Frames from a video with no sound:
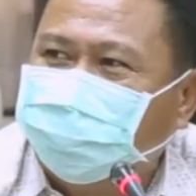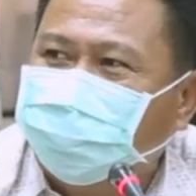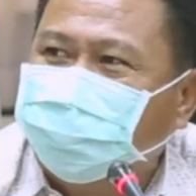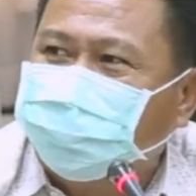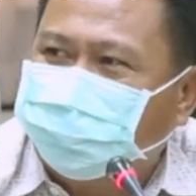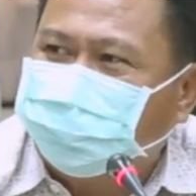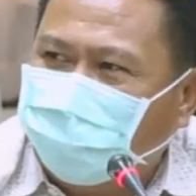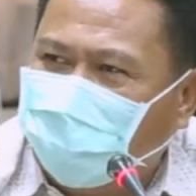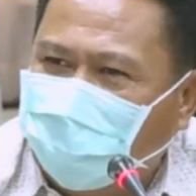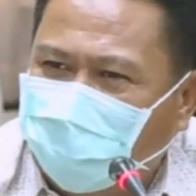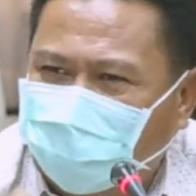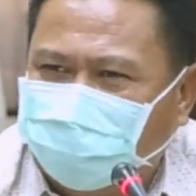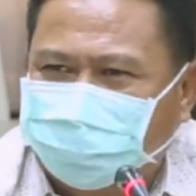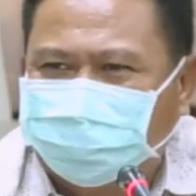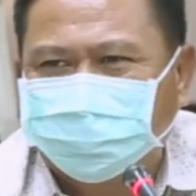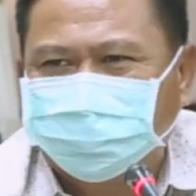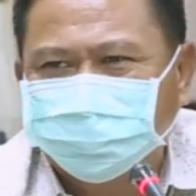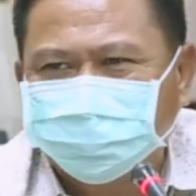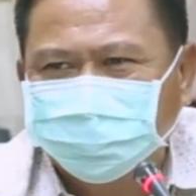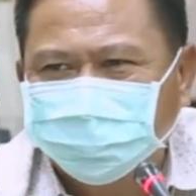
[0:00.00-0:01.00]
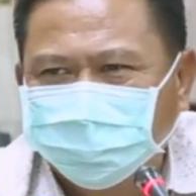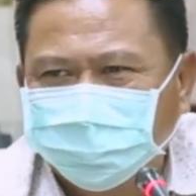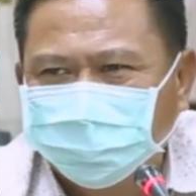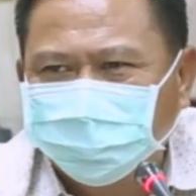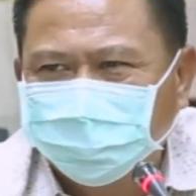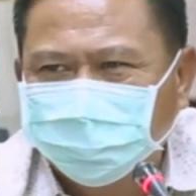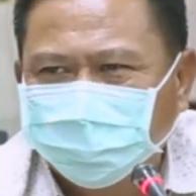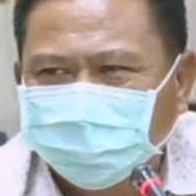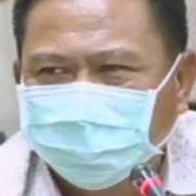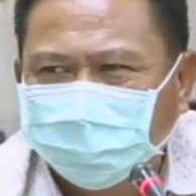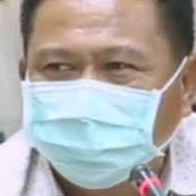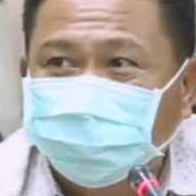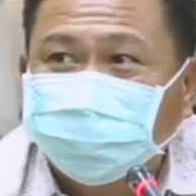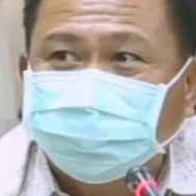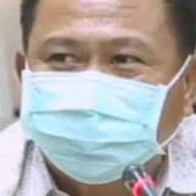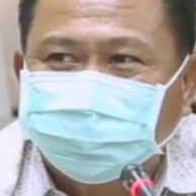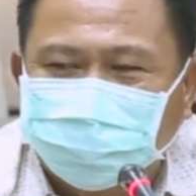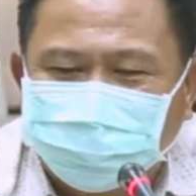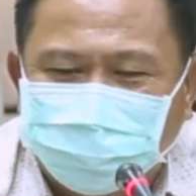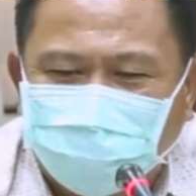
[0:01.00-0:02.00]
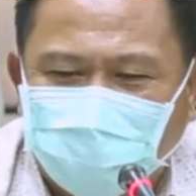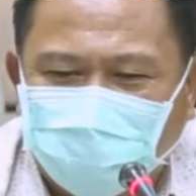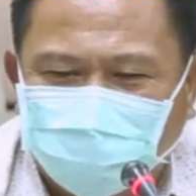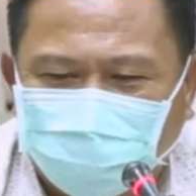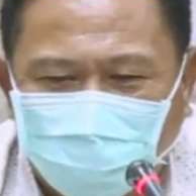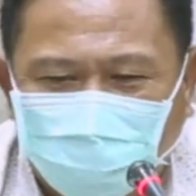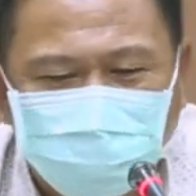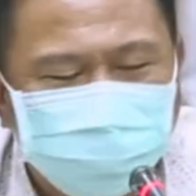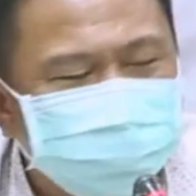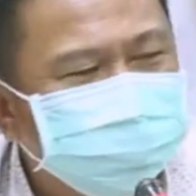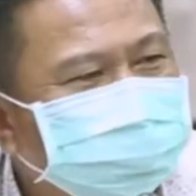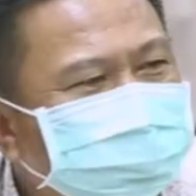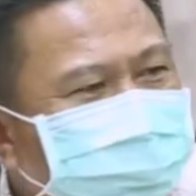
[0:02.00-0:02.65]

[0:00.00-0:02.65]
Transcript: นที่แปดพฤษภาคม